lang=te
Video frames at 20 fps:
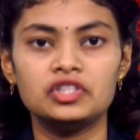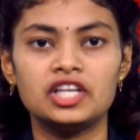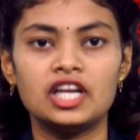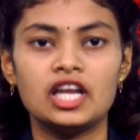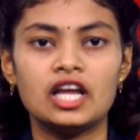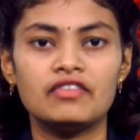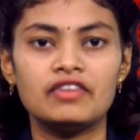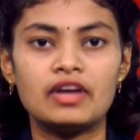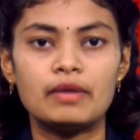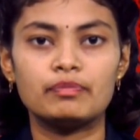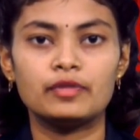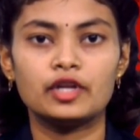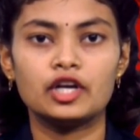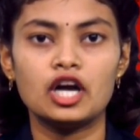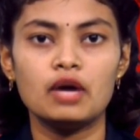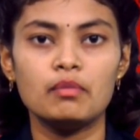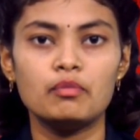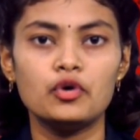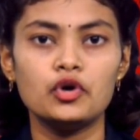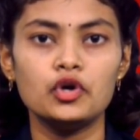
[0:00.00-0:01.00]
జిల్లా
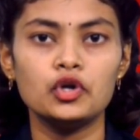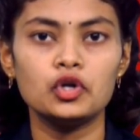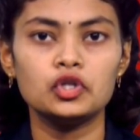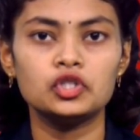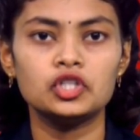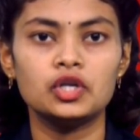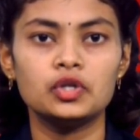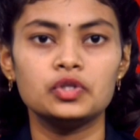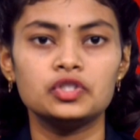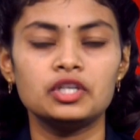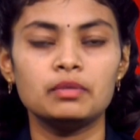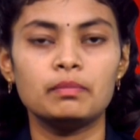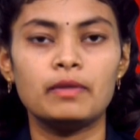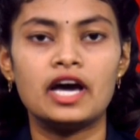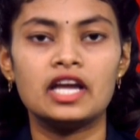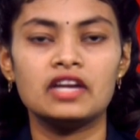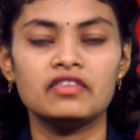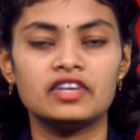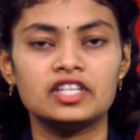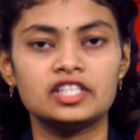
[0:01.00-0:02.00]
వ్యాప్తంగా మూడు రోజుల నుంచి
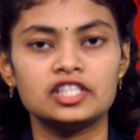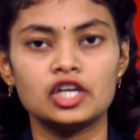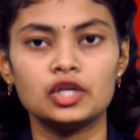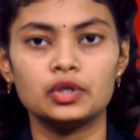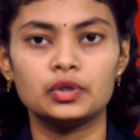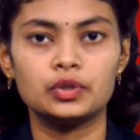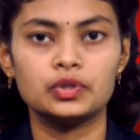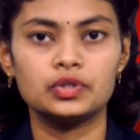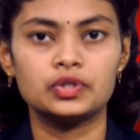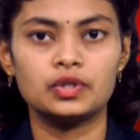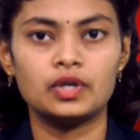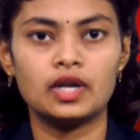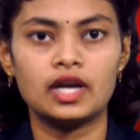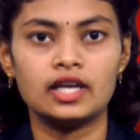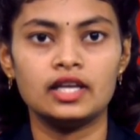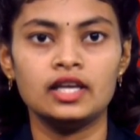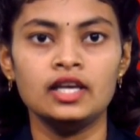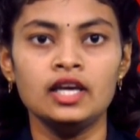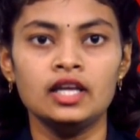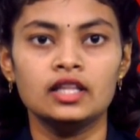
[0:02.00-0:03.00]
భారీ వర్షాలు కురుస్తున్నాయి